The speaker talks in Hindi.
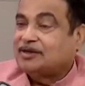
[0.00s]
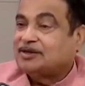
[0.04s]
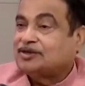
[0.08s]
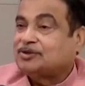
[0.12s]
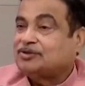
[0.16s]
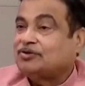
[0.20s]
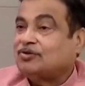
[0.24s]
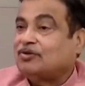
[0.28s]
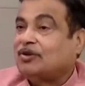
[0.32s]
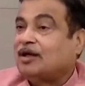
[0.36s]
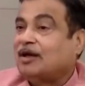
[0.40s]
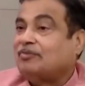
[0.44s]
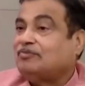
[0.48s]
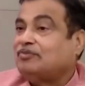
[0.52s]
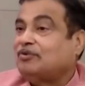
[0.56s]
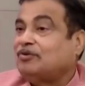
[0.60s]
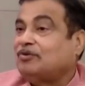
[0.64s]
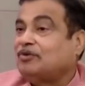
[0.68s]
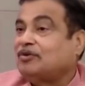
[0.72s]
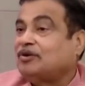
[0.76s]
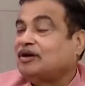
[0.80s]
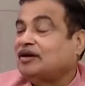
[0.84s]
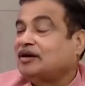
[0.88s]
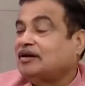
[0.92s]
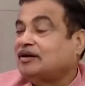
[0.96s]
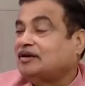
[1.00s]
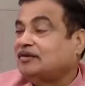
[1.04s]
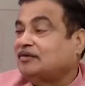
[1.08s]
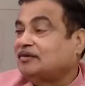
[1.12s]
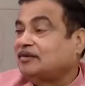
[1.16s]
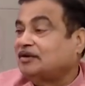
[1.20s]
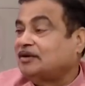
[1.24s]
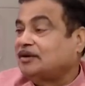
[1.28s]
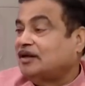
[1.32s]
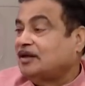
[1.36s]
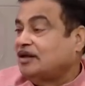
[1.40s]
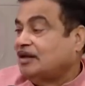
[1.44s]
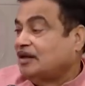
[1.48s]
फिर सोलापुर
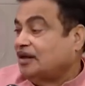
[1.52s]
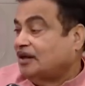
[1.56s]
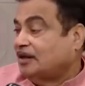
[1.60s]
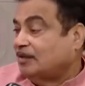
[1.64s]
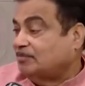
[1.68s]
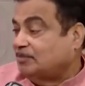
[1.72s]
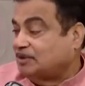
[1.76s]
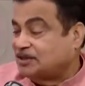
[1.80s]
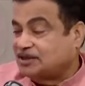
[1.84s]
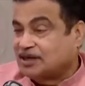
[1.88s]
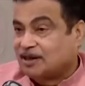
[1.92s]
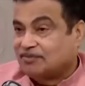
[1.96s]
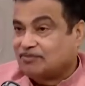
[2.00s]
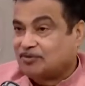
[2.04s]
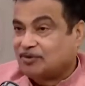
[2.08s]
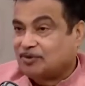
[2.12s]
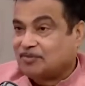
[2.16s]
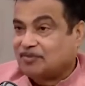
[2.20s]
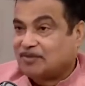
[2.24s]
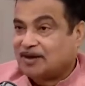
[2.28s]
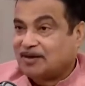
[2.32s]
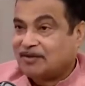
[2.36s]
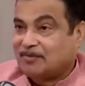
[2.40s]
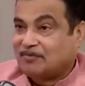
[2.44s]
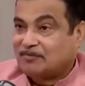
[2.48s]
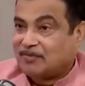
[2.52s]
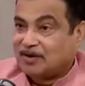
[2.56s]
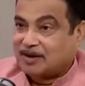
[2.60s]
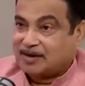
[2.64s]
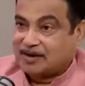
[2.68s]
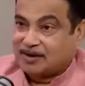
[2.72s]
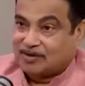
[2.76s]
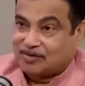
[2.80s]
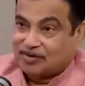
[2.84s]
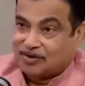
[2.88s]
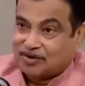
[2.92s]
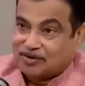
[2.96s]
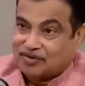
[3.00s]
बीजापुर में वर्ल्ड
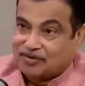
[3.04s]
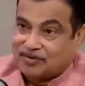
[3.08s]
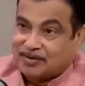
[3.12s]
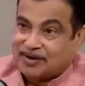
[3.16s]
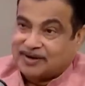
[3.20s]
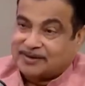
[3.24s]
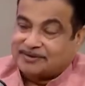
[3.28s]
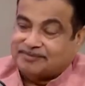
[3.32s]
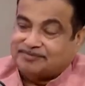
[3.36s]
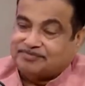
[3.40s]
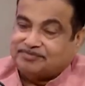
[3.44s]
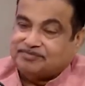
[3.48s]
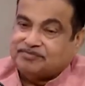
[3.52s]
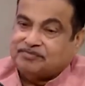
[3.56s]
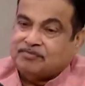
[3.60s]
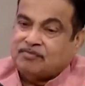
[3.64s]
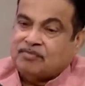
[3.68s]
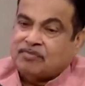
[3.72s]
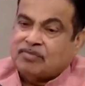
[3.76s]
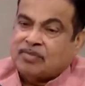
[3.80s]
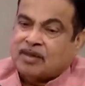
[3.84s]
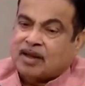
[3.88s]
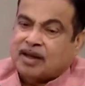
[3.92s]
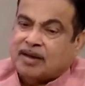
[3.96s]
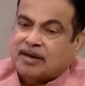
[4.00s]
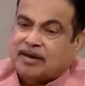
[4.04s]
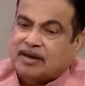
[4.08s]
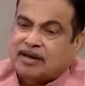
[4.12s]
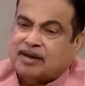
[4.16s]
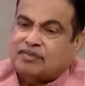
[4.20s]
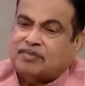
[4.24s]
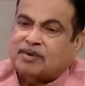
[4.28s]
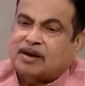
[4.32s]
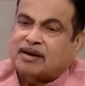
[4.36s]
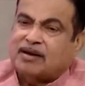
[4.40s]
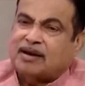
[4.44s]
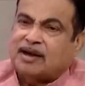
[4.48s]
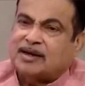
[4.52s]
रिकॉर्ड हुए
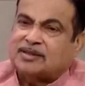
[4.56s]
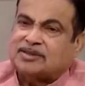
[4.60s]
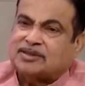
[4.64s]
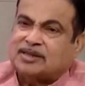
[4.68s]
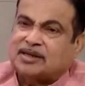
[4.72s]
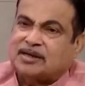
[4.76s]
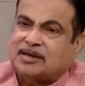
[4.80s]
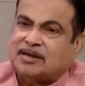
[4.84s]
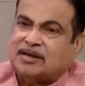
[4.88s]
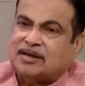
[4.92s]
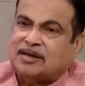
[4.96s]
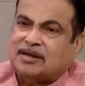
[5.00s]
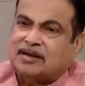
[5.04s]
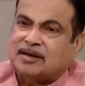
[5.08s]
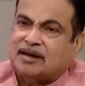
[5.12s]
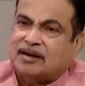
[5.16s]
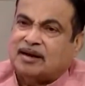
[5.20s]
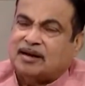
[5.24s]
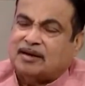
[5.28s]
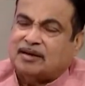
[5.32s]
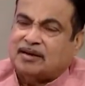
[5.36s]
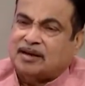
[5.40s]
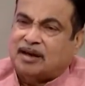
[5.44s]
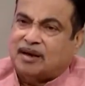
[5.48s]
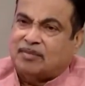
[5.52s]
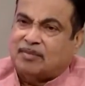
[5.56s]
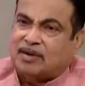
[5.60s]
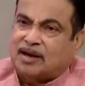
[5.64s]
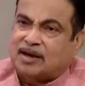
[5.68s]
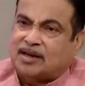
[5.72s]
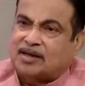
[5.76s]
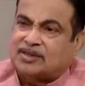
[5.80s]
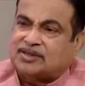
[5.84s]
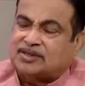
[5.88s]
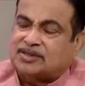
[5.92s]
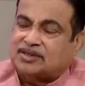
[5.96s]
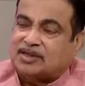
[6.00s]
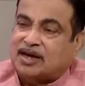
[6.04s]
एक प्रकार से
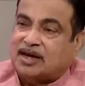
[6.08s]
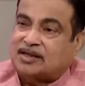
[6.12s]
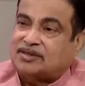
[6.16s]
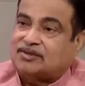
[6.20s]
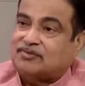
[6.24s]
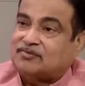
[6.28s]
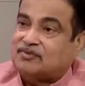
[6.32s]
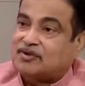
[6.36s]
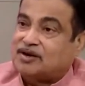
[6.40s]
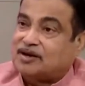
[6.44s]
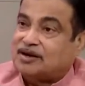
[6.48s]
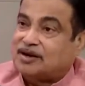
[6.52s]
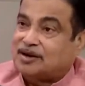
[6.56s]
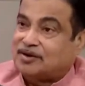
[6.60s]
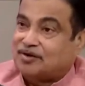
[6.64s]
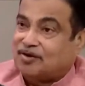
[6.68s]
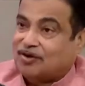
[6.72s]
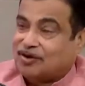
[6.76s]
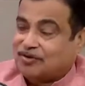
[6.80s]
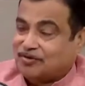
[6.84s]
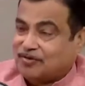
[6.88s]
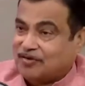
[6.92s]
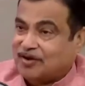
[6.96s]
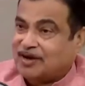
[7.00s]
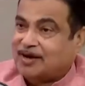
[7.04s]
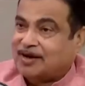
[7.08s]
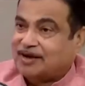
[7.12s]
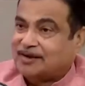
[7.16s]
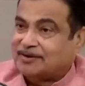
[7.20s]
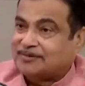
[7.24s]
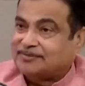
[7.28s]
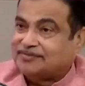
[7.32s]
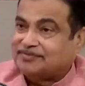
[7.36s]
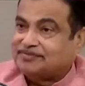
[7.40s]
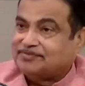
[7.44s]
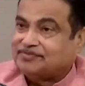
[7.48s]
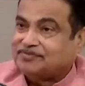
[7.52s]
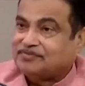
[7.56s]
हमारे सात वर्ल्ड रिकॉर्ड हुए हैं
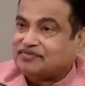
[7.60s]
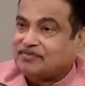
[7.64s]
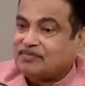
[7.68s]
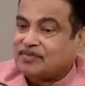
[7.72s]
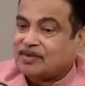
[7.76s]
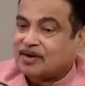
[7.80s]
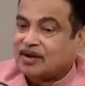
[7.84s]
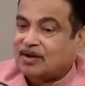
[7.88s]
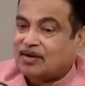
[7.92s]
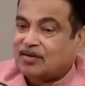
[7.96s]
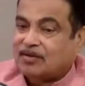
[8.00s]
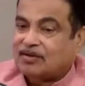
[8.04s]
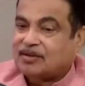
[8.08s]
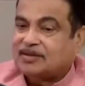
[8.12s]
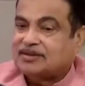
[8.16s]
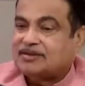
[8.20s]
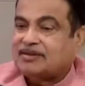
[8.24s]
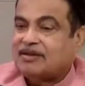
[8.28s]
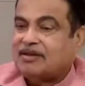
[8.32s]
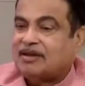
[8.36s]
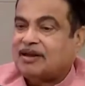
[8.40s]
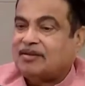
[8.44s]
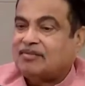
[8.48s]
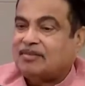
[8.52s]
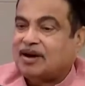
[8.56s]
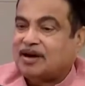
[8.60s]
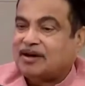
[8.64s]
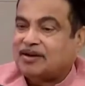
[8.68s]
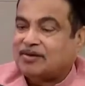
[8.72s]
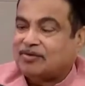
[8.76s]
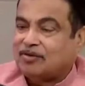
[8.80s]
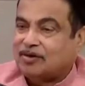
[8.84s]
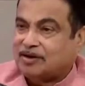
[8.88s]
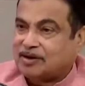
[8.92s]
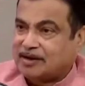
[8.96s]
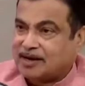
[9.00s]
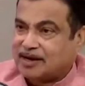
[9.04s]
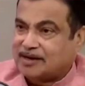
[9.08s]
और इसलिए हमारे
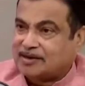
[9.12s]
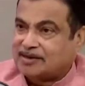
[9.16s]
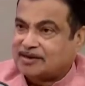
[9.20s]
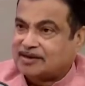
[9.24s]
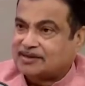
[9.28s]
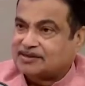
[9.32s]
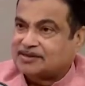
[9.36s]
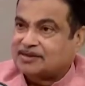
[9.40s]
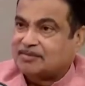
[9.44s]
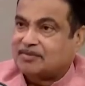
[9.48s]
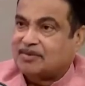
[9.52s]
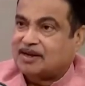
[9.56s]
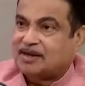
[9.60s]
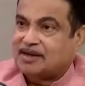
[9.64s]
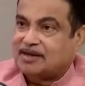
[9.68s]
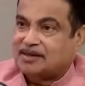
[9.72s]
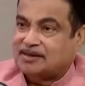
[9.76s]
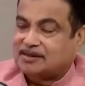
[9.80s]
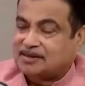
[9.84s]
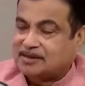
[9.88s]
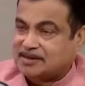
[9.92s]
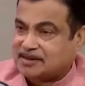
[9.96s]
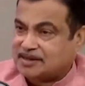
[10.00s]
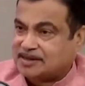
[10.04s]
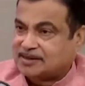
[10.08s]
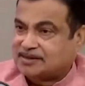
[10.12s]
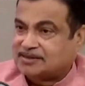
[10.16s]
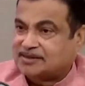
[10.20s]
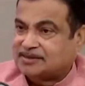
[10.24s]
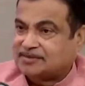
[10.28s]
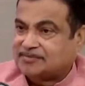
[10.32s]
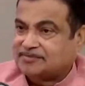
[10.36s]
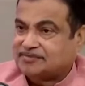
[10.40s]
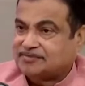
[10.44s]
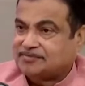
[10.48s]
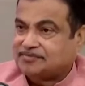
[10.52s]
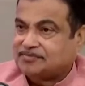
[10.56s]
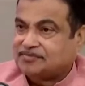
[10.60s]
कॉन्ट्रैक्टर्स हमारे इंजीनियर्स
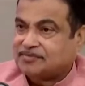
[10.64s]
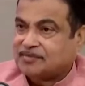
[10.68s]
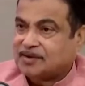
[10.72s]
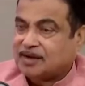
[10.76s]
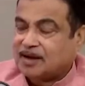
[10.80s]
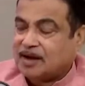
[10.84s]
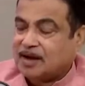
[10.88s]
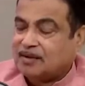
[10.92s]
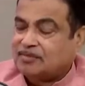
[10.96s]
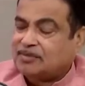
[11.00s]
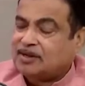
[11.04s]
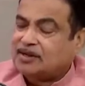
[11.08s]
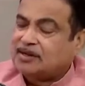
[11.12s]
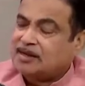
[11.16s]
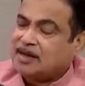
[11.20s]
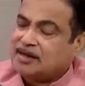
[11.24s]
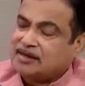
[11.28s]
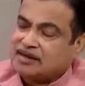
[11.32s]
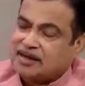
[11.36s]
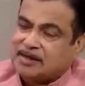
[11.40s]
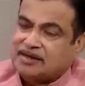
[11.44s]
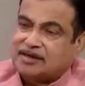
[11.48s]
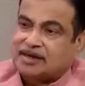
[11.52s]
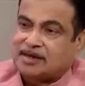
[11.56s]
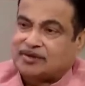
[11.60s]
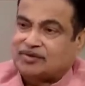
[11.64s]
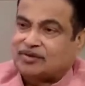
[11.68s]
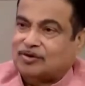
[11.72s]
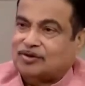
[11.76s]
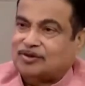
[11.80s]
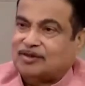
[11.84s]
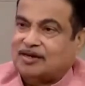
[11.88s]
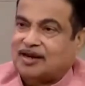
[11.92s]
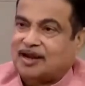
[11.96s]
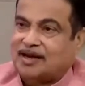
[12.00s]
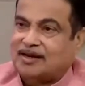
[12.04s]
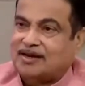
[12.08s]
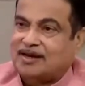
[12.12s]
हमने नई नई
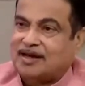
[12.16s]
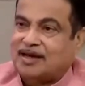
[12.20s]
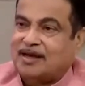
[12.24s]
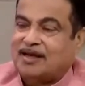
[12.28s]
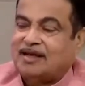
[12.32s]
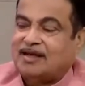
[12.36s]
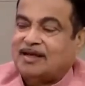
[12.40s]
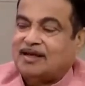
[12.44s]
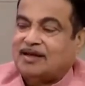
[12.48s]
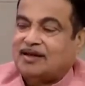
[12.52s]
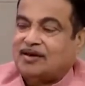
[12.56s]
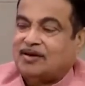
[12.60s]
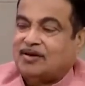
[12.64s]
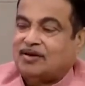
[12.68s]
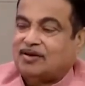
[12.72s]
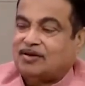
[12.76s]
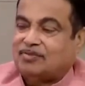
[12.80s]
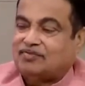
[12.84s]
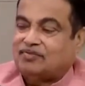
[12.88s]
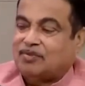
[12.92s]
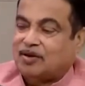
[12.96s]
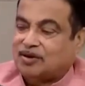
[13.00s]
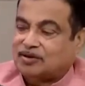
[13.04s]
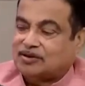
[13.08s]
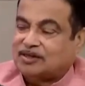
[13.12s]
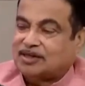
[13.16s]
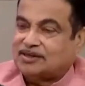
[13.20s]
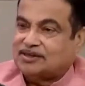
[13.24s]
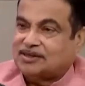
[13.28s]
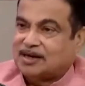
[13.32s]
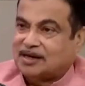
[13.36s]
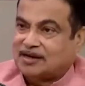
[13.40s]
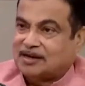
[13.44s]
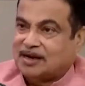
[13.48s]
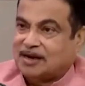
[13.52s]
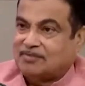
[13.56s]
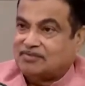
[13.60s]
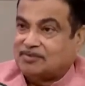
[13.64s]
टेक्नोलॉजी लाई है और बहुत
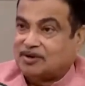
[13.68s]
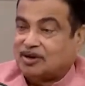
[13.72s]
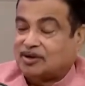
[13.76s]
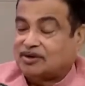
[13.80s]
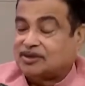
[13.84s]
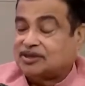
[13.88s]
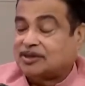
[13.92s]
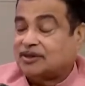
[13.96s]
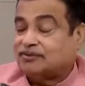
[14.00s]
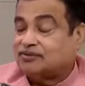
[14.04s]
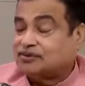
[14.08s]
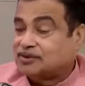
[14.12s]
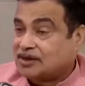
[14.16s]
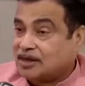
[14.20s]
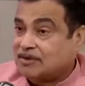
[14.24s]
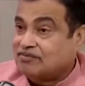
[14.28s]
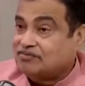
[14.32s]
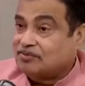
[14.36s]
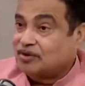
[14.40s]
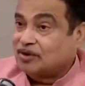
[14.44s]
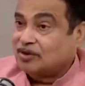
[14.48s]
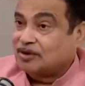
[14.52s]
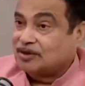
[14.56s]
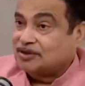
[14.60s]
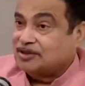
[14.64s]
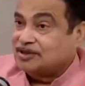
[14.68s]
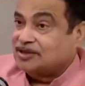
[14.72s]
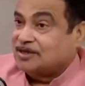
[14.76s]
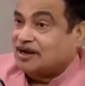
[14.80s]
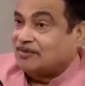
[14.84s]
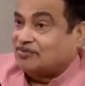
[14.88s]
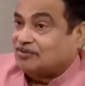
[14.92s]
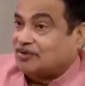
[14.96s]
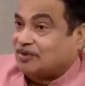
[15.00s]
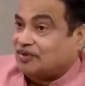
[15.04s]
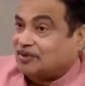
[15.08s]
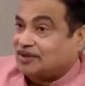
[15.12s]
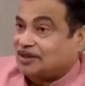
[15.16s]
अच्छा काम किया और सबसे इम्पोर्टेंट चीज़
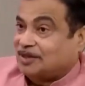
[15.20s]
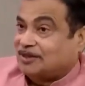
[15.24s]
आपको